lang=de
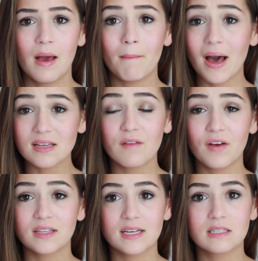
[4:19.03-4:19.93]
Macht
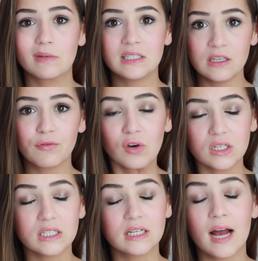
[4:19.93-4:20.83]
einfach das, was ihr für
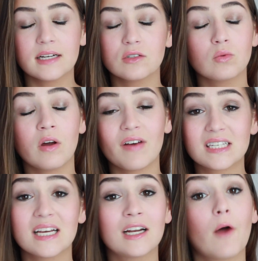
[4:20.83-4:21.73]
richtig haltet oder
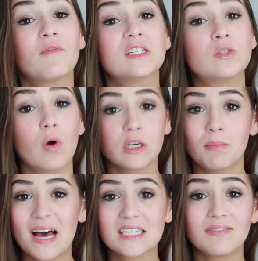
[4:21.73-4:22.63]
was ihr glaubt, was zu euch
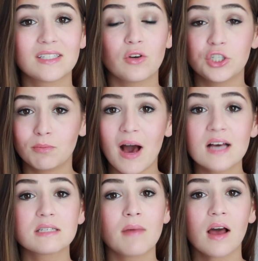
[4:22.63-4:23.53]
passt, was euch
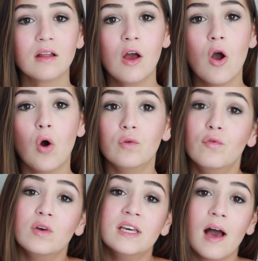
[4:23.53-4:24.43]
Spaß macht und
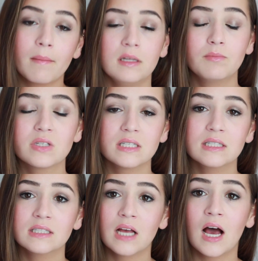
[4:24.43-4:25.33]
wo ihr am liebsten
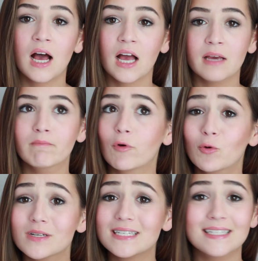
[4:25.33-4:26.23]
äh, im
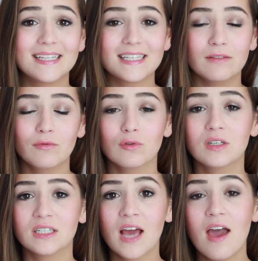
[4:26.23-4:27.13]
Kurs sitzen
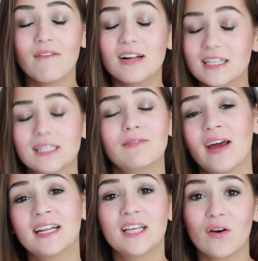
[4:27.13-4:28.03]
würdet, weil das
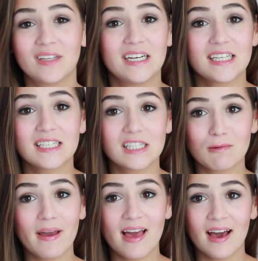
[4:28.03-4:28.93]
werdet ihr auch die nächsten
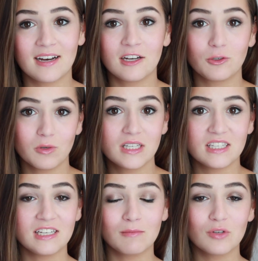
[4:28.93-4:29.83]
zwei Jahre dann
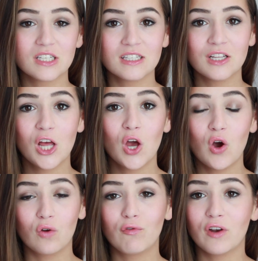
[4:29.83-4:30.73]
durchziehen müssen.
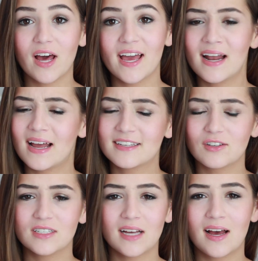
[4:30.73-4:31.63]
Und von daher
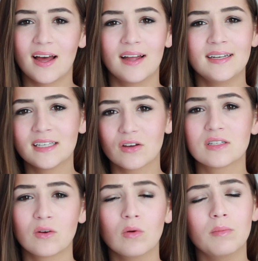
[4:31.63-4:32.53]
lasst euch da nicht
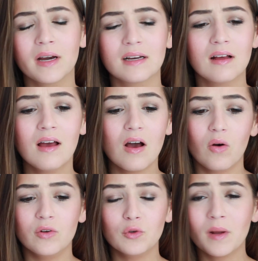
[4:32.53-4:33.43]
aus der Ruhe bringen
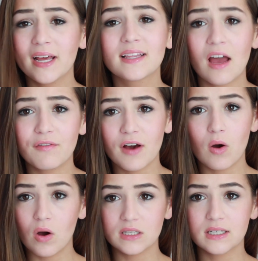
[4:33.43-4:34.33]
und überlegt
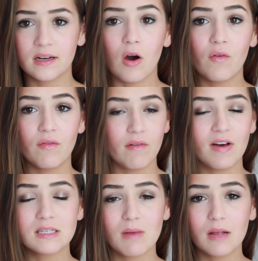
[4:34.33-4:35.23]
einfach euch genau,
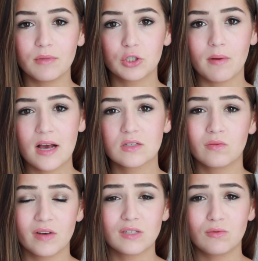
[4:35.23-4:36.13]
was macht mir Spaß
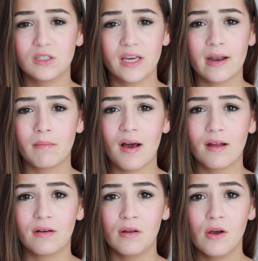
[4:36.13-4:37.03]
und was würde ich gerne
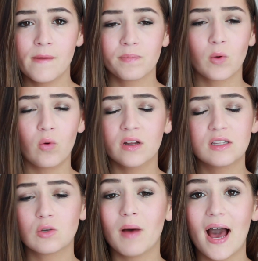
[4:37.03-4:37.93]
machen,
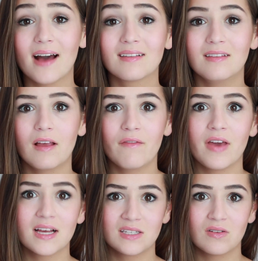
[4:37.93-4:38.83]
ohne zu beachten,
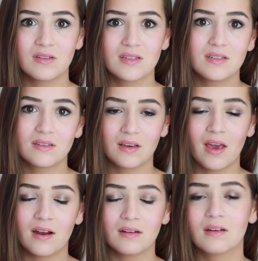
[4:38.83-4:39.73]
wer sonst
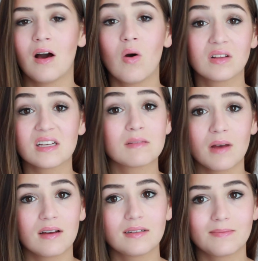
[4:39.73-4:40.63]
gerne auch das
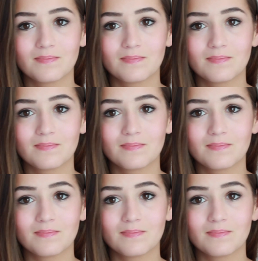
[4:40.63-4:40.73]
macht.